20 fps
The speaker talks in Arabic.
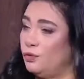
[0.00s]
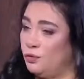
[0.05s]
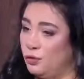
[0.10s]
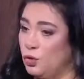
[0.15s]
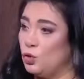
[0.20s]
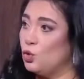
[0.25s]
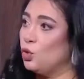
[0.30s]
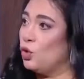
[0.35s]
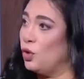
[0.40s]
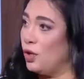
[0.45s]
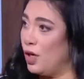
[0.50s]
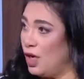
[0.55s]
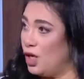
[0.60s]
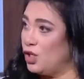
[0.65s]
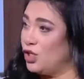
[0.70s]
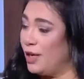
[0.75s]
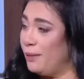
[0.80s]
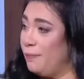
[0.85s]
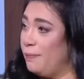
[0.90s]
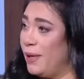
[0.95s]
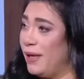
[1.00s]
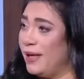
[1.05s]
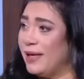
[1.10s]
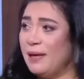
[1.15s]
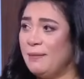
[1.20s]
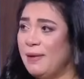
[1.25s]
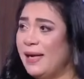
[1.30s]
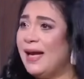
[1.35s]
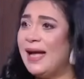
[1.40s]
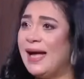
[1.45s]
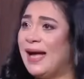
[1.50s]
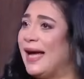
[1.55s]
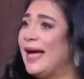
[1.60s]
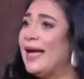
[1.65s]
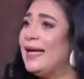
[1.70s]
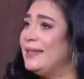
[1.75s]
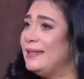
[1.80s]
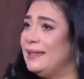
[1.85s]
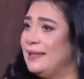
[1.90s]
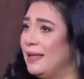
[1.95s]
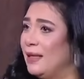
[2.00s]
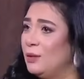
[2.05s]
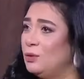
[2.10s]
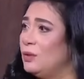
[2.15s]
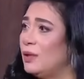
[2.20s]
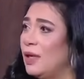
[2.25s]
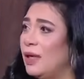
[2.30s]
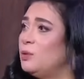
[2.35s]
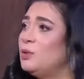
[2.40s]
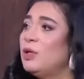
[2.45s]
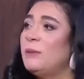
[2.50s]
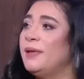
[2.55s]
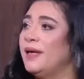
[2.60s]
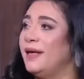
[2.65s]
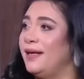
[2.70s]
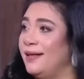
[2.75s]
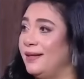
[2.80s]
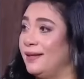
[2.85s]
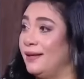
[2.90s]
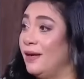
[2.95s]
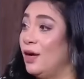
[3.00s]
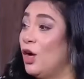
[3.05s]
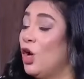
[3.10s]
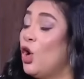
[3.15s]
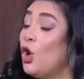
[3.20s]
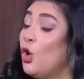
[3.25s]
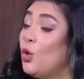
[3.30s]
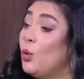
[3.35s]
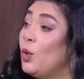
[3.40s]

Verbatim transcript: في صغرها شابه جمالها عادي او او طبيعيه آه.